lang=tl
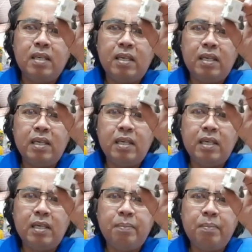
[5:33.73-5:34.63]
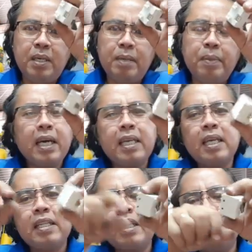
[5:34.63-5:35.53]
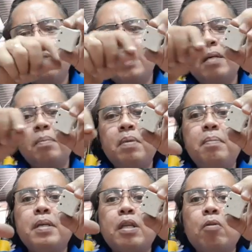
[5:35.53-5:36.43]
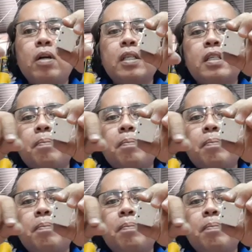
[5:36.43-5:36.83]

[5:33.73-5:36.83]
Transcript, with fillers: uh, may mechanical type siya eh bibitaw lang siya